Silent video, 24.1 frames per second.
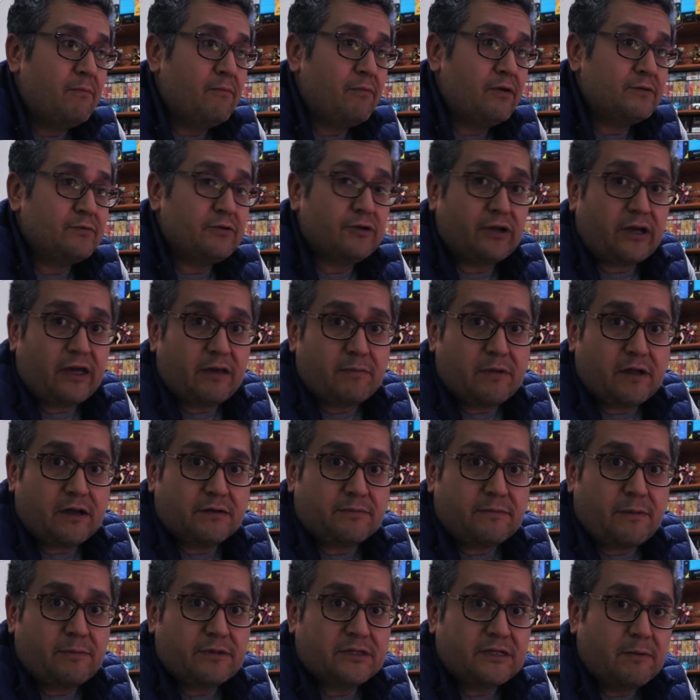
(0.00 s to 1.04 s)
Pues bueno,
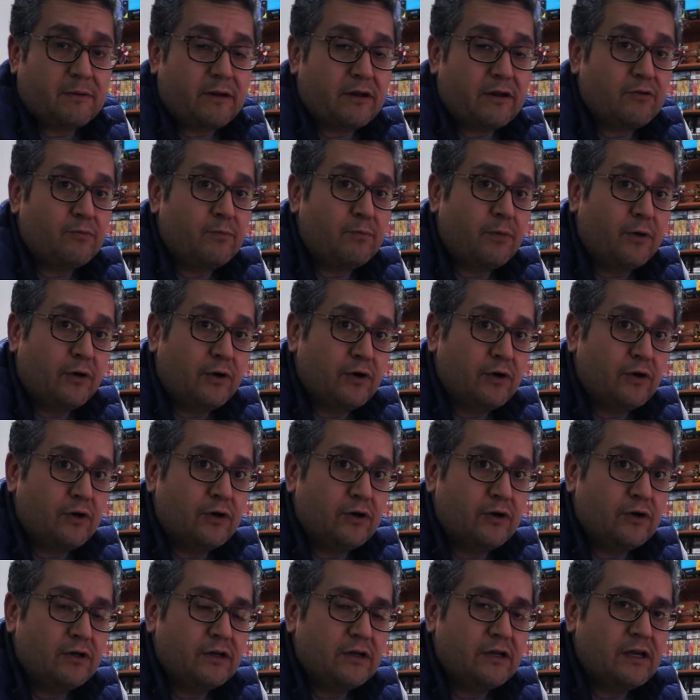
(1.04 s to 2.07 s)
gamers, vamos a hablar un
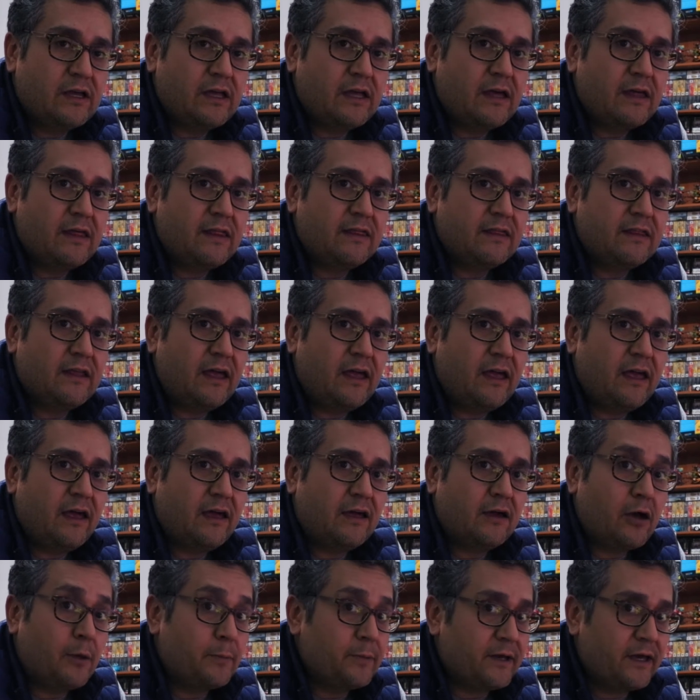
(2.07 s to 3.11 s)
poco
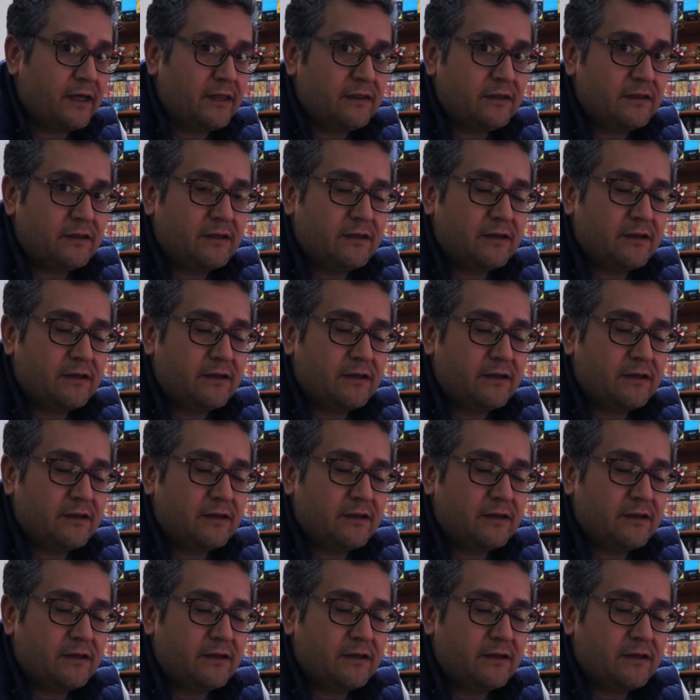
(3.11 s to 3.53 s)
de Cophead